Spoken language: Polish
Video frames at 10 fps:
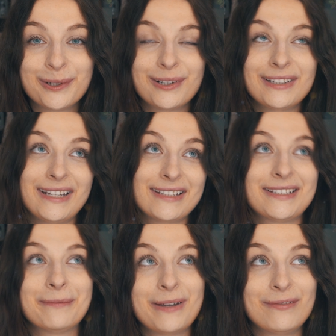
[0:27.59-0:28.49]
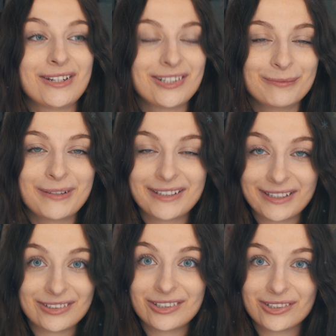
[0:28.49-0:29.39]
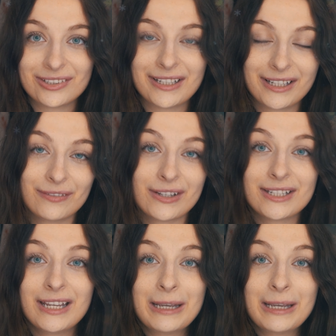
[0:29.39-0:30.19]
bo nie jestem pewna, czy będę jeszcze coś nagrywać